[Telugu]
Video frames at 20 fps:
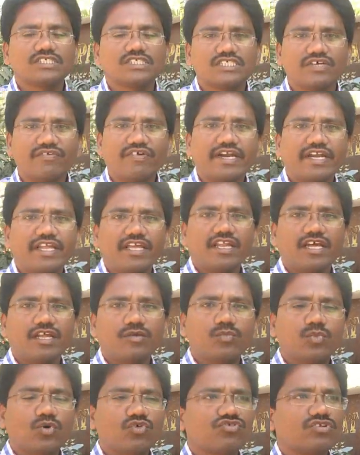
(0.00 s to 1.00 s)
సెవెంటీ
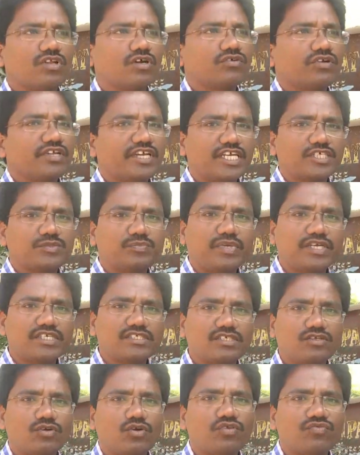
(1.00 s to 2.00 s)
నైన్ పోస్టులకు
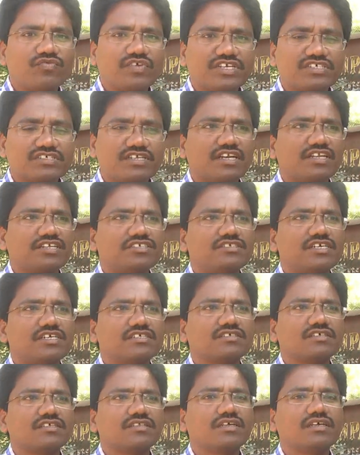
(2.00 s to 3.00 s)
టీఎస్పీఎస్సీ నోటిఫికేషన్ రిలీజ్
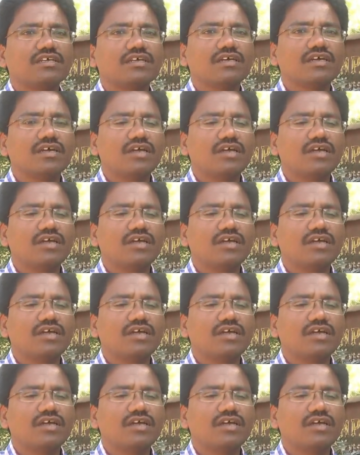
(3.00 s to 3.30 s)
చేసింది